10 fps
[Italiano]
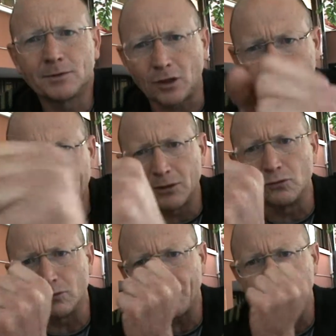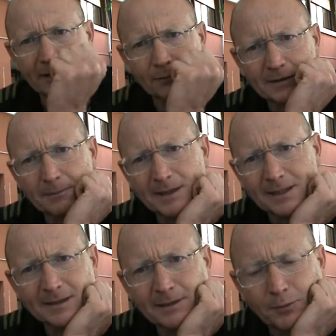torniamo al dunque, finita questa
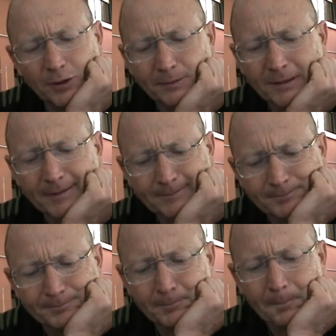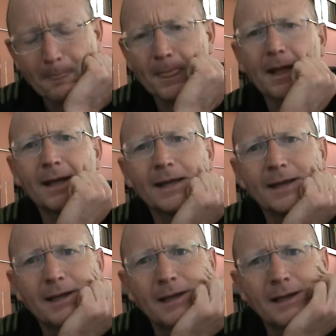parentesi polemica
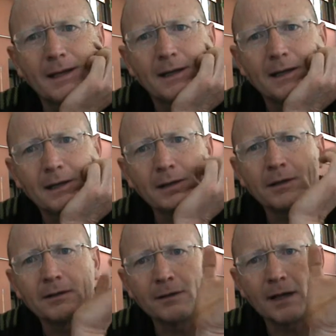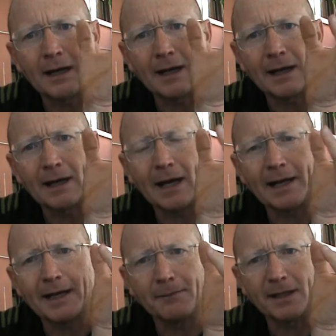eh,
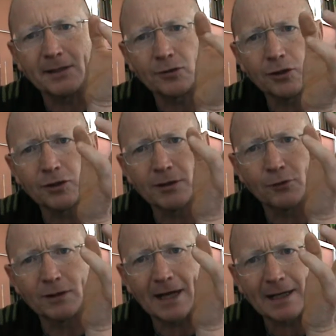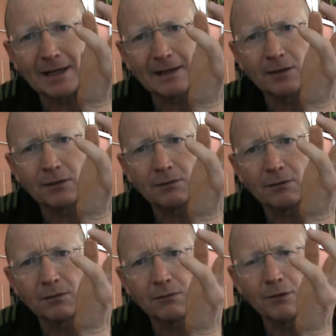allenamento, io devo dare
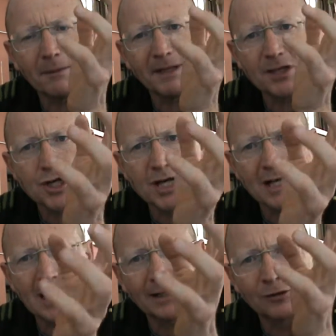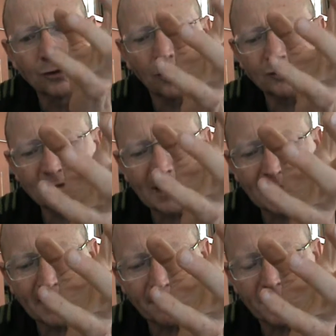una medicina, la dose di
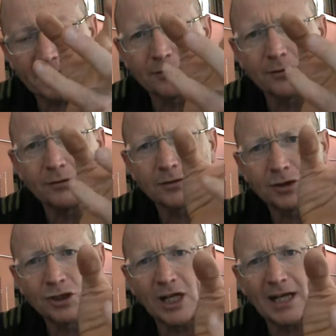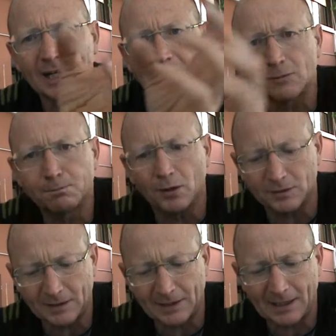allenamento, c'è la
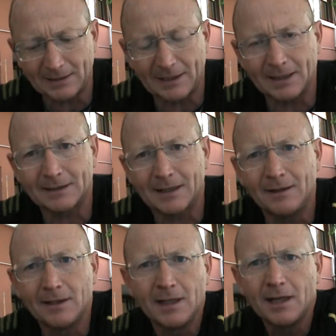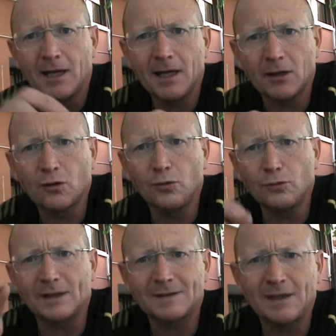risposta dell'atleta con
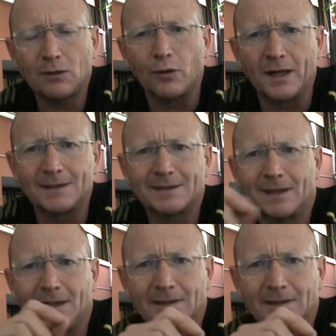una sequenza